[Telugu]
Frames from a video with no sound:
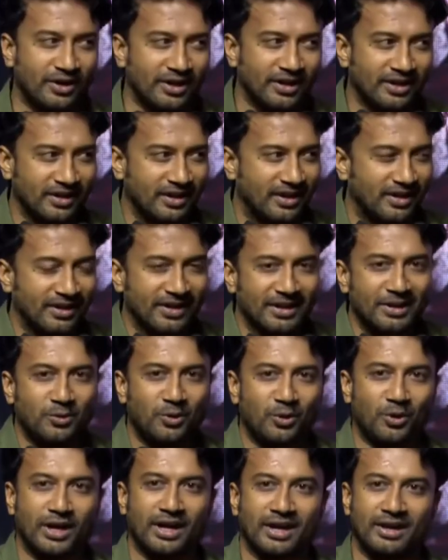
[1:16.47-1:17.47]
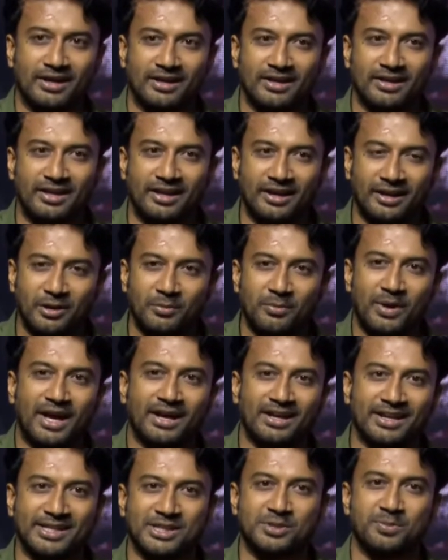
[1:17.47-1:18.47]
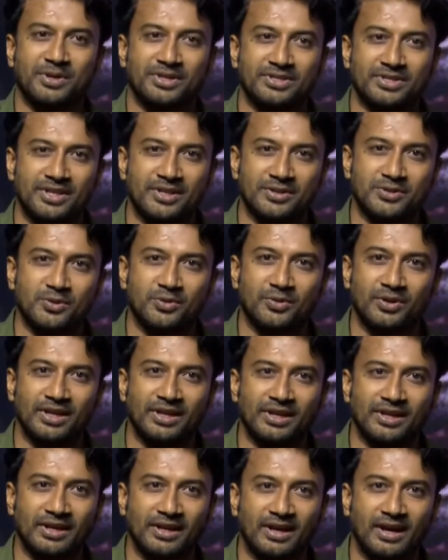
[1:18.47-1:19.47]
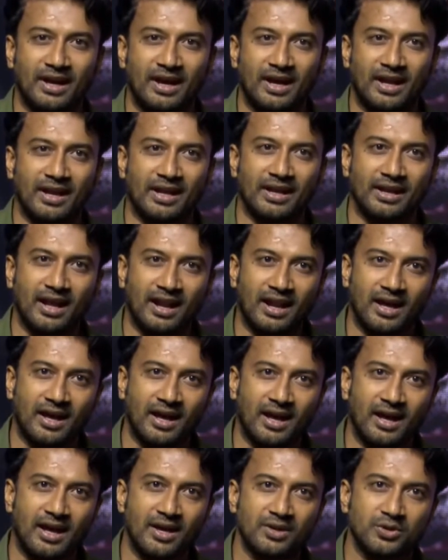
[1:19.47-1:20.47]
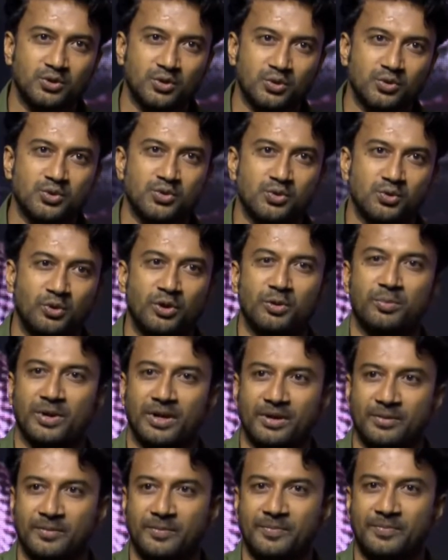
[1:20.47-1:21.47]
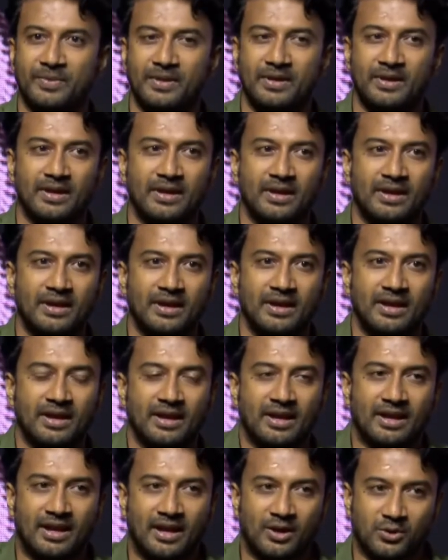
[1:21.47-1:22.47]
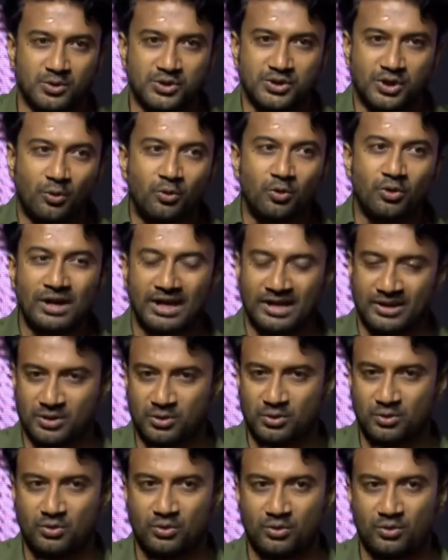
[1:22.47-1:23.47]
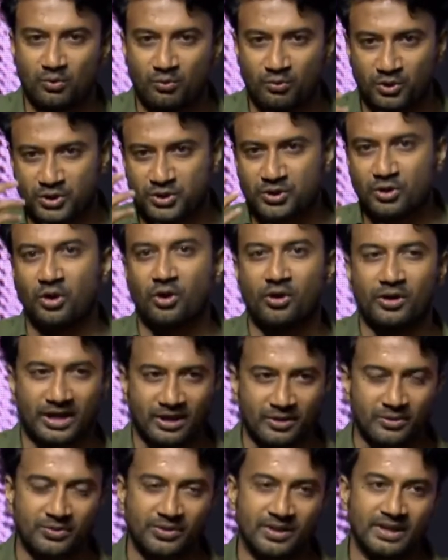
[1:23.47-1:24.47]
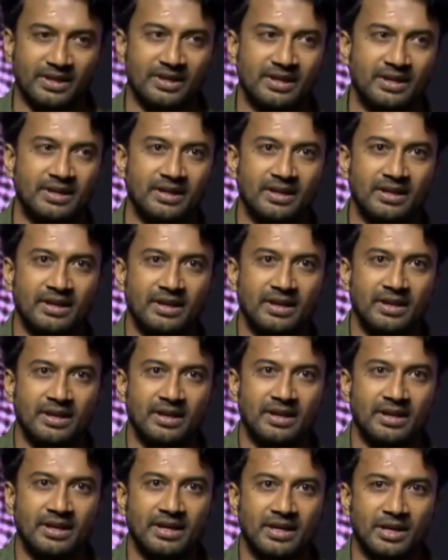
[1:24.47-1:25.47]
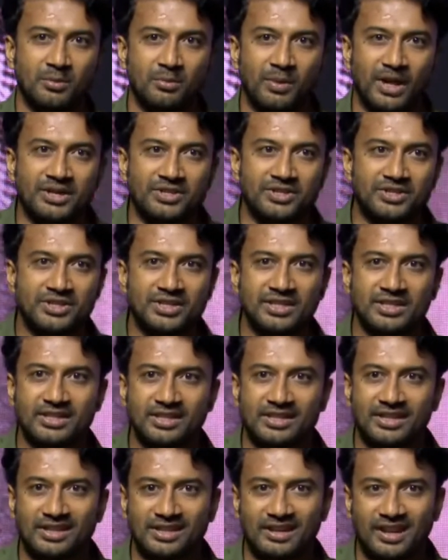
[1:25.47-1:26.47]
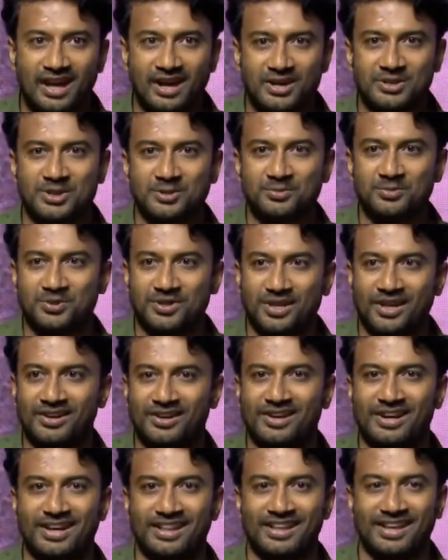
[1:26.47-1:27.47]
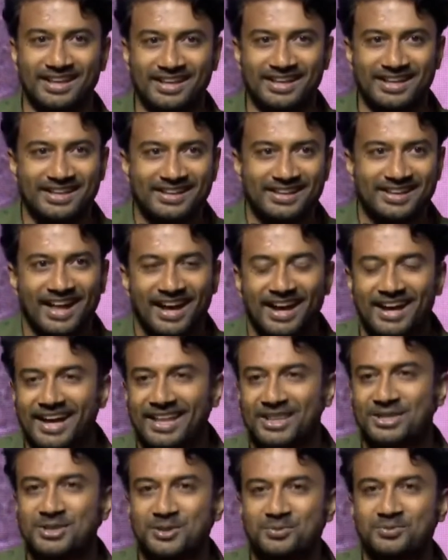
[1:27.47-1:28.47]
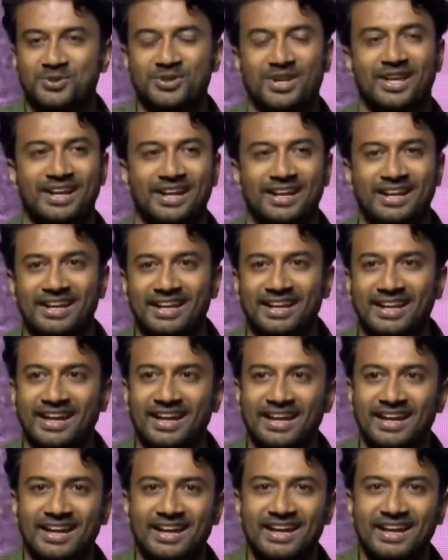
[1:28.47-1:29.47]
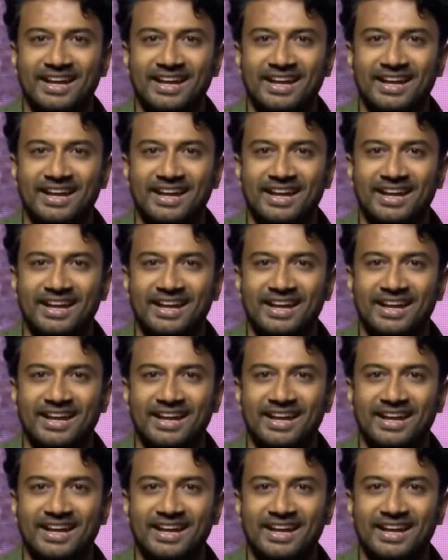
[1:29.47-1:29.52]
సారీ అన్నయ్య ఒక ఎర్రి మ్యాక్ ఎక్స్ప్రెషన్ వేసుకొని అన్నయ్య అలా చూస్తూ ఉండిపోయాను నాకు సౌండ్ లేదు విజువల్ ఒకటే ఉంది ఈ మనిషి నాకు చెప్తున్నారు కథ ఈయన నాకు కథ చెప్తున్నారు ఏంటి